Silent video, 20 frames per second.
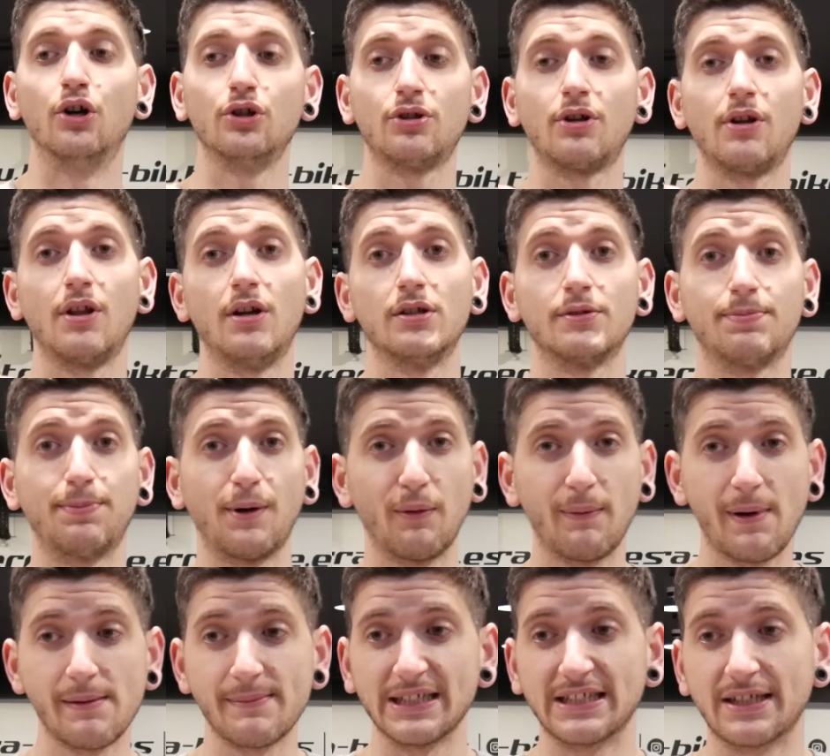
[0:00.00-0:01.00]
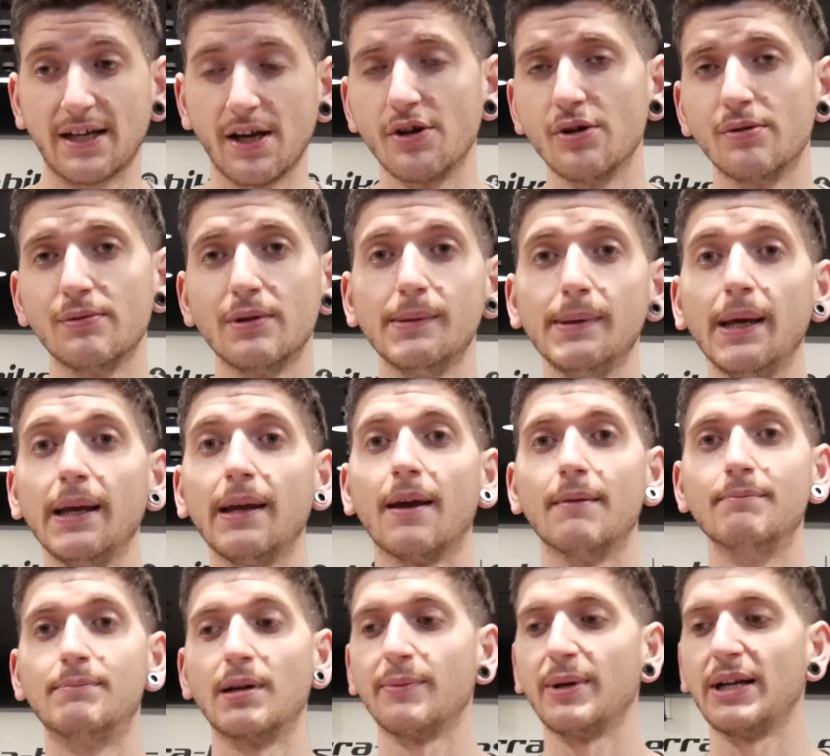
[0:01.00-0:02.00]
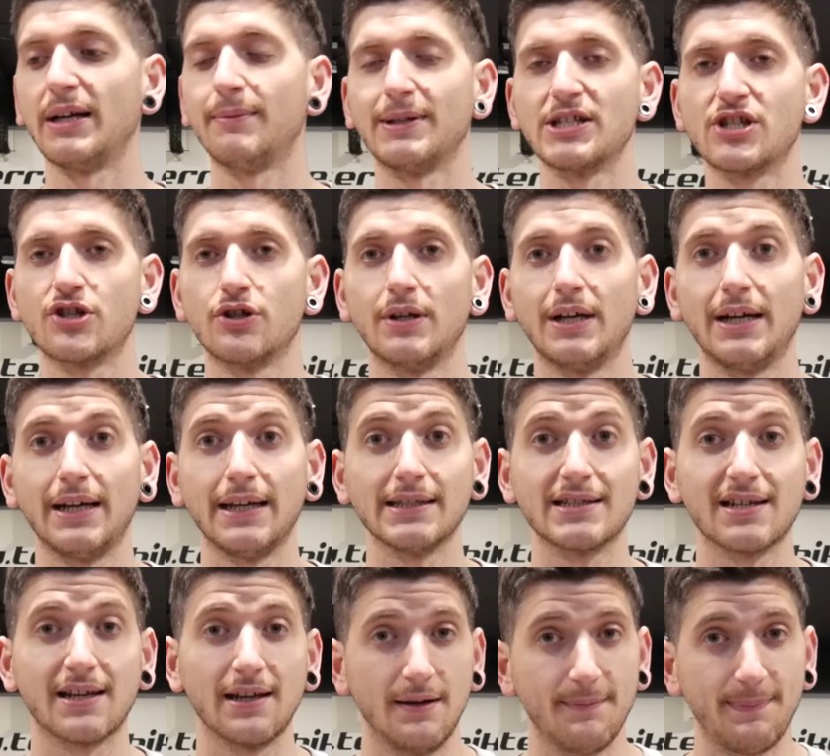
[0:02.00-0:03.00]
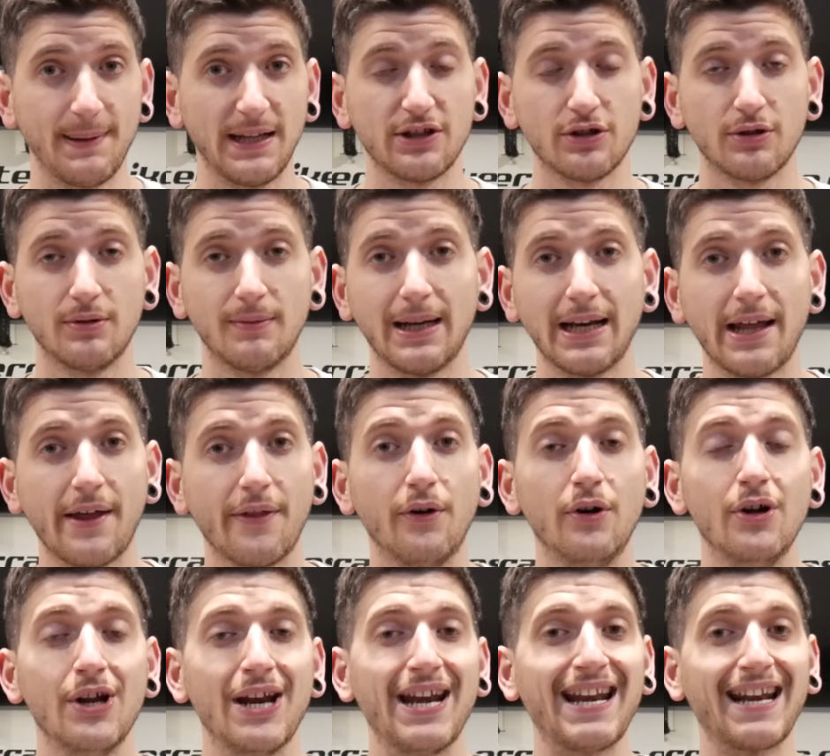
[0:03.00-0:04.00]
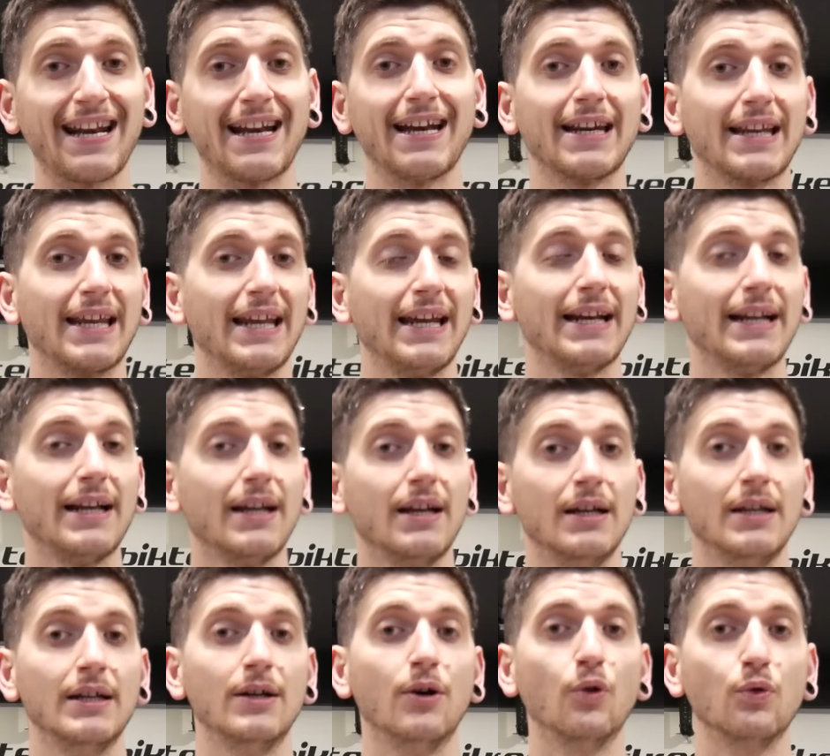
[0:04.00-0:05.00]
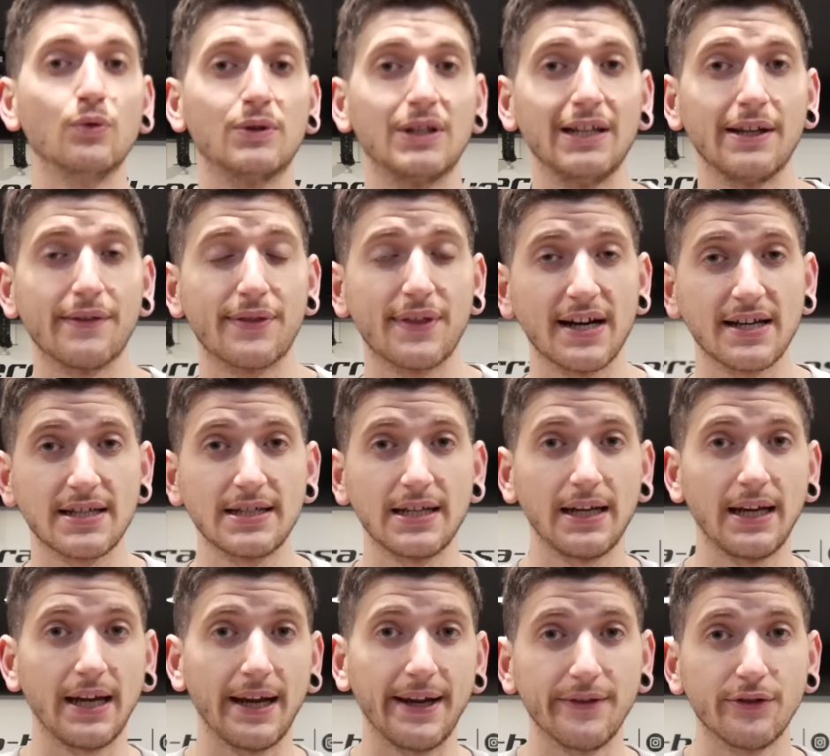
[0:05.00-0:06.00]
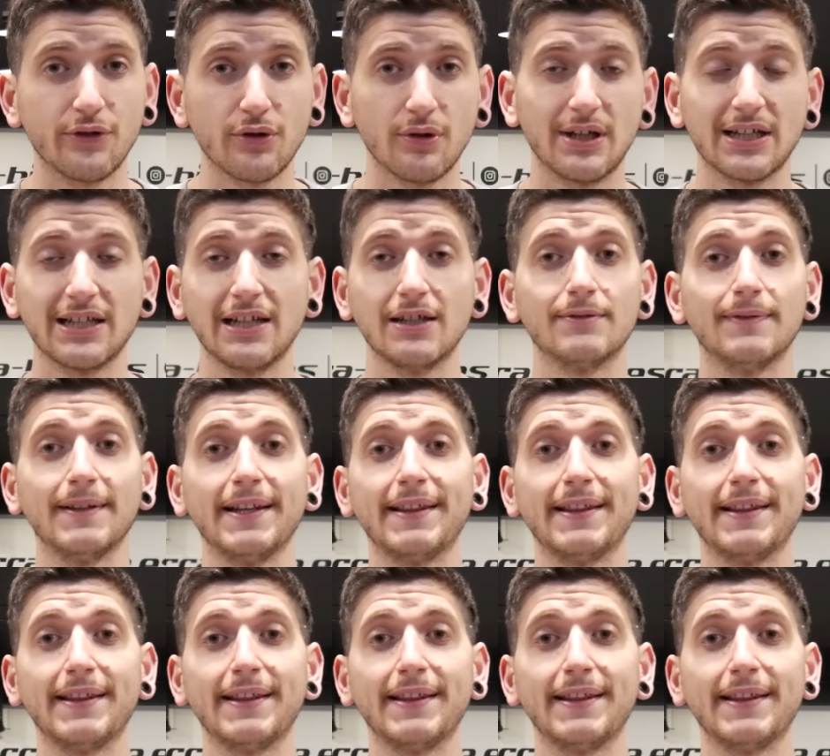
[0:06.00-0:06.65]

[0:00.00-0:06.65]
Otro de los problemas que yo viví en primera persona es que el plato ovalado requiere utilizarse en todas las